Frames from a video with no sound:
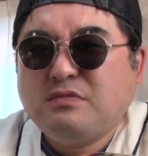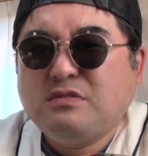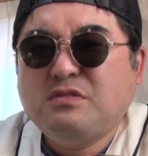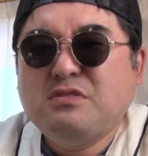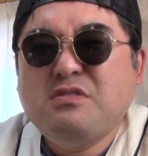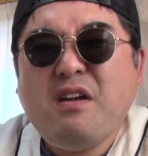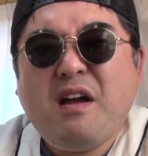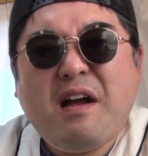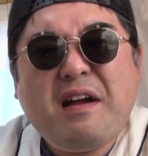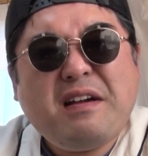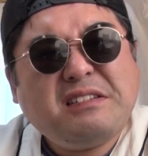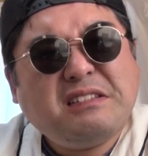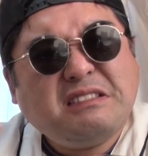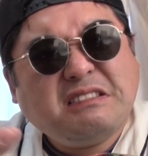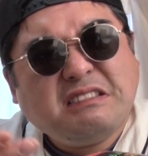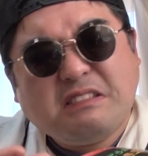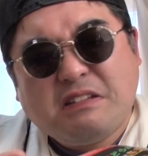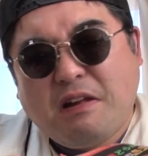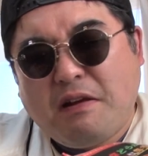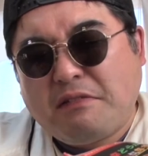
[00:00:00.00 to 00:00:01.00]
うわ
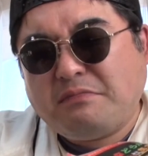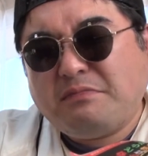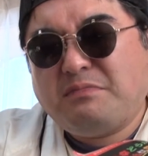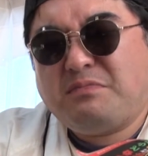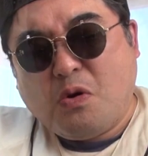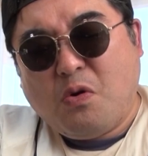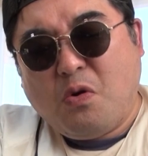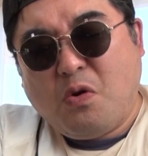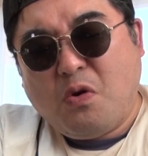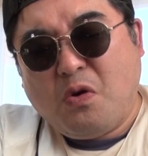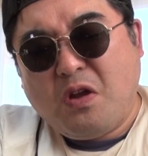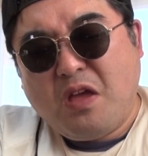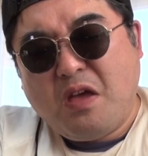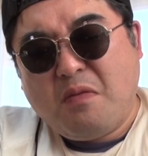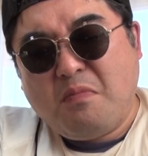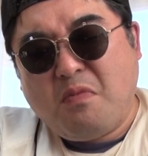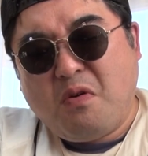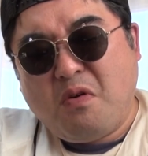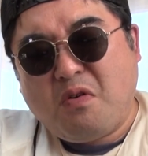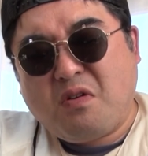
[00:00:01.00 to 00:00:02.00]
こ
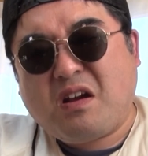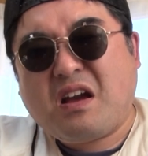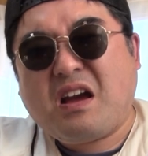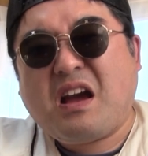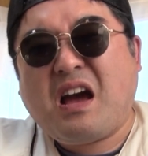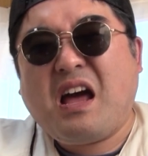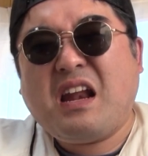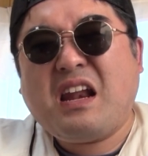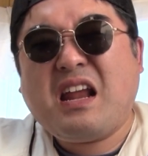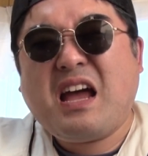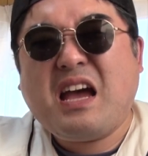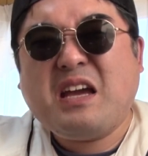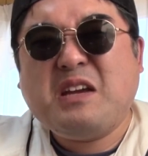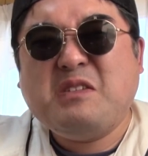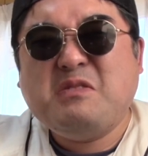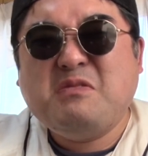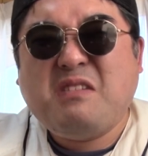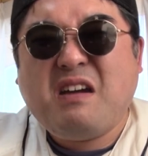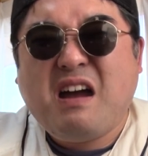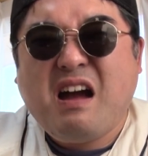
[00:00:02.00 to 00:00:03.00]
れも辛
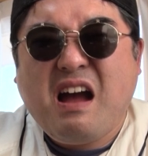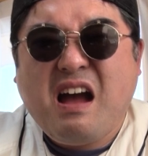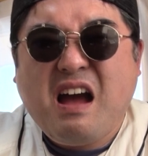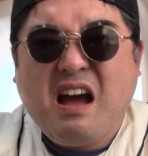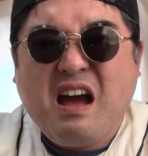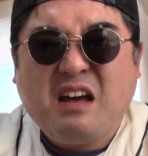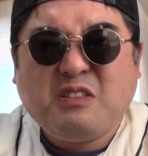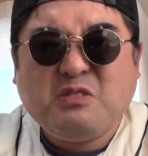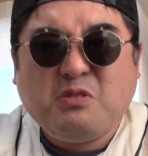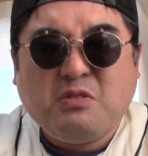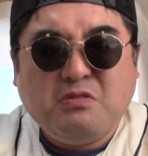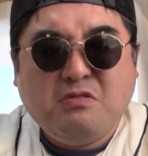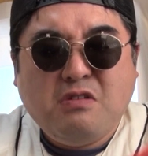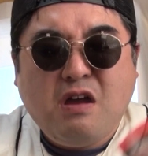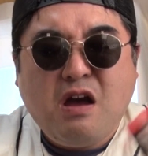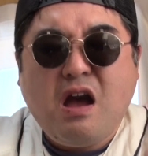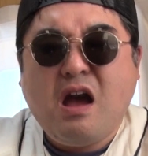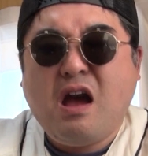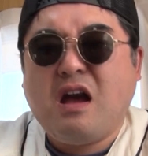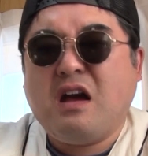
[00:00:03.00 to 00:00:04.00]
いわどう
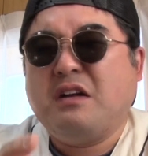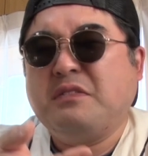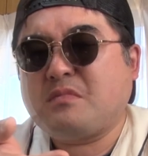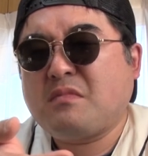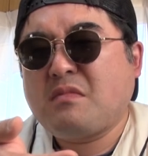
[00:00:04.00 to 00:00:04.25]
わ